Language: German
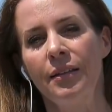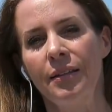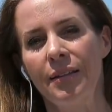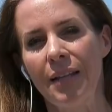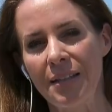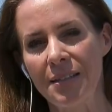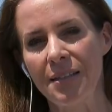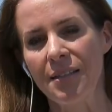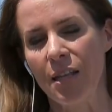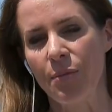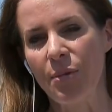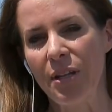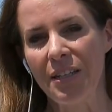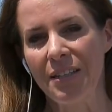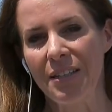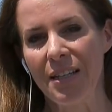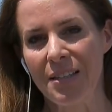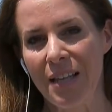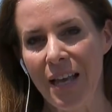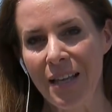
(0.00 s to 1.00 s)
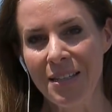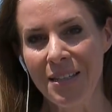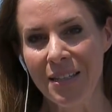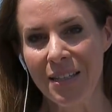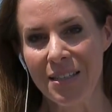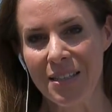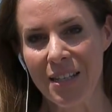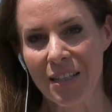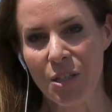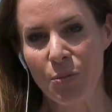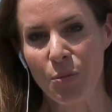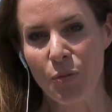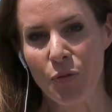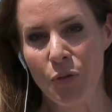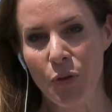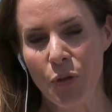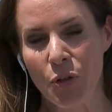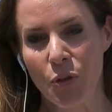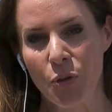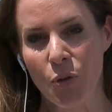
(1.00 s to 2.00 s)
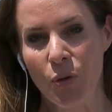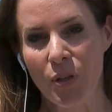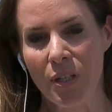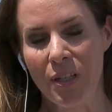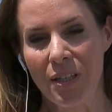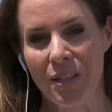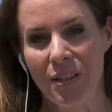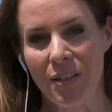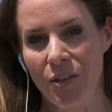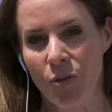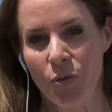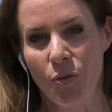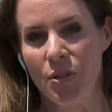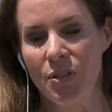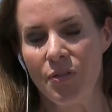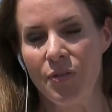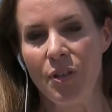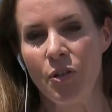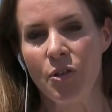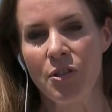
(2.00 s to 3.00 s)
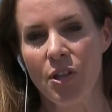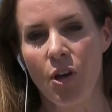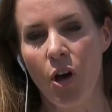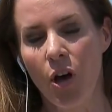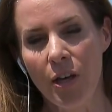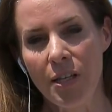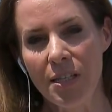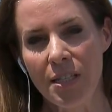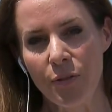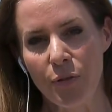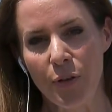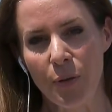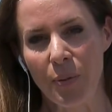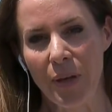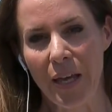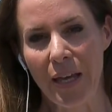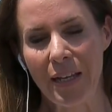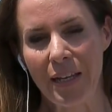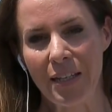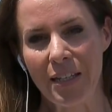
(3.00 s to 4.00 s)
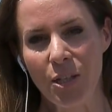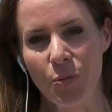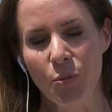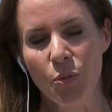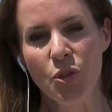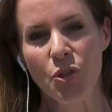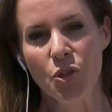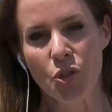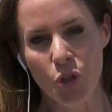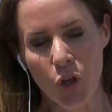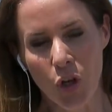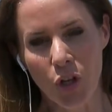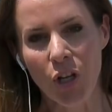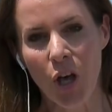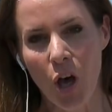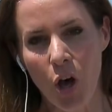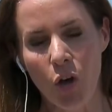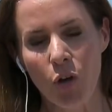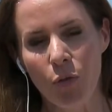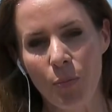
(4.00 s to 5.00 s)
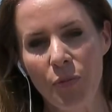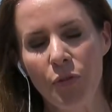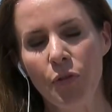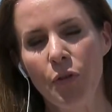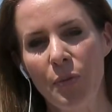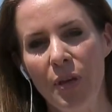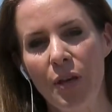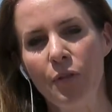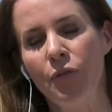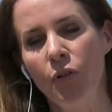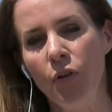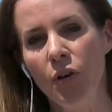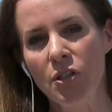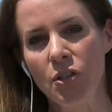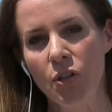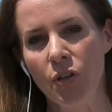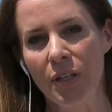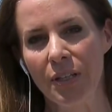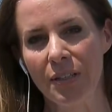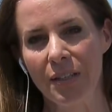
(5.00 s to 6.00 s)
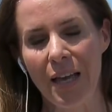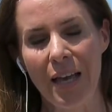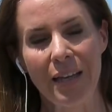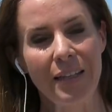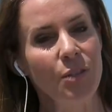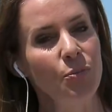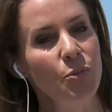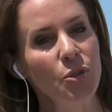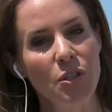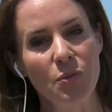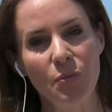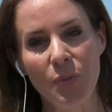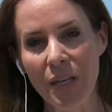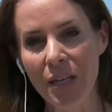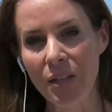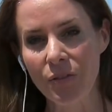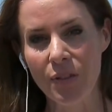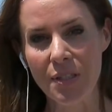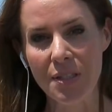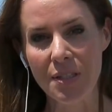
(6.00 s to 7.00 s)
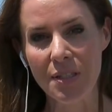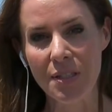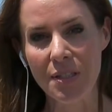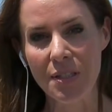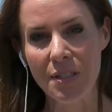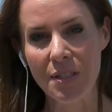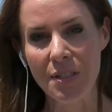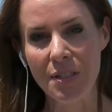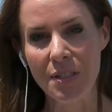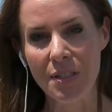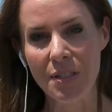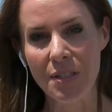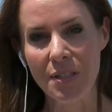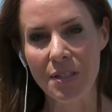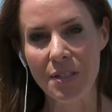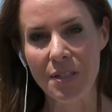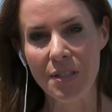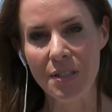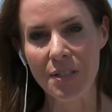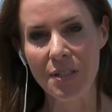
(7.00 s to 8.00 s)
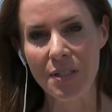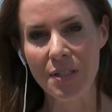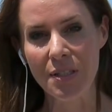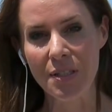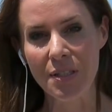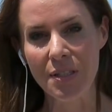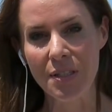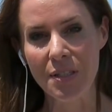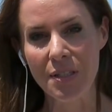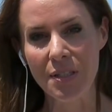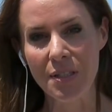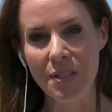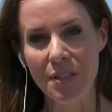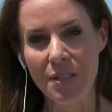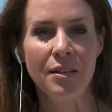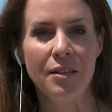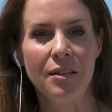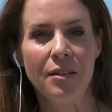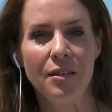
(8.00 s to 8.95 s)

Das ist aber nicht das Einzige, sagt die Bevölkerung und wir unsere Häuser verbrennen. Ihr müsst schon auch für mehr Vorsorge tragen. Ihr müsst mehr investieren in die